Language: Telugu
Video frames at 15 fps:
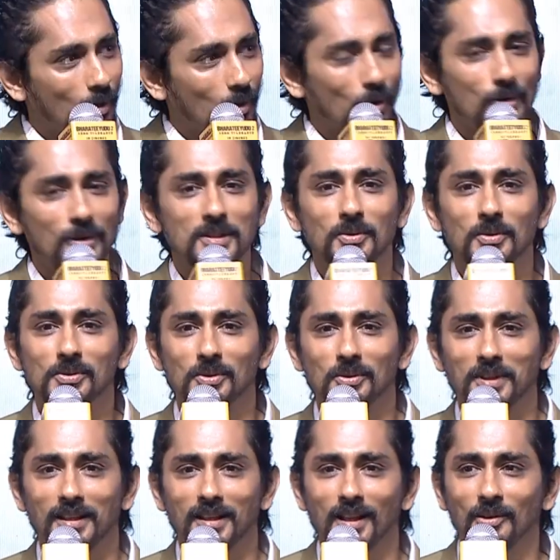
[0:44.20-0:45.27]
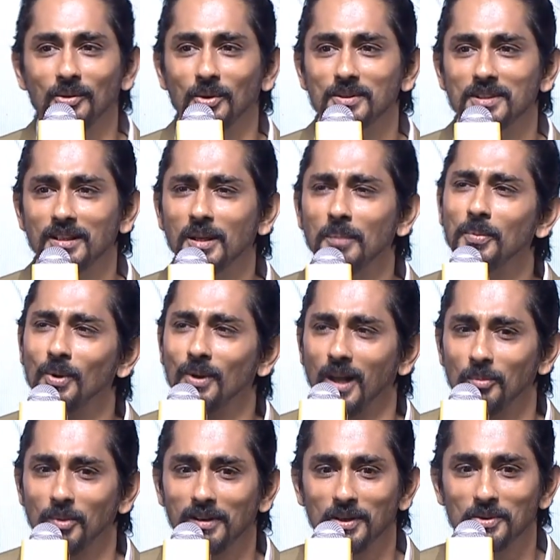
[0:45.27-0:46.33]
కుర్రోడ్ని చూస్తుంటే నాకు చిన్నప్పుడు
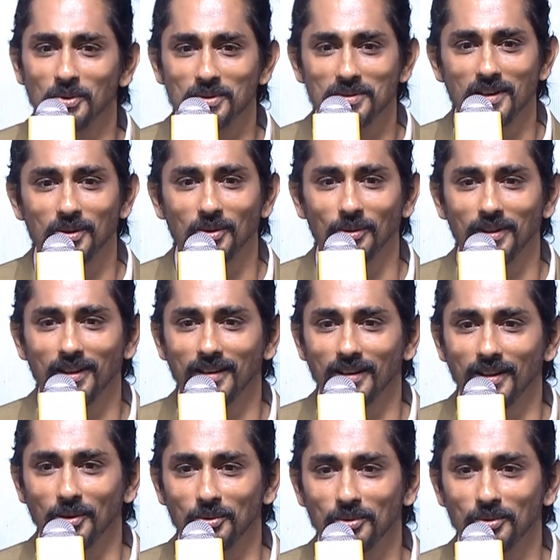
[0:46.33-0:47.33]
కమల్ని చూసినట్టు ఉందన్నారు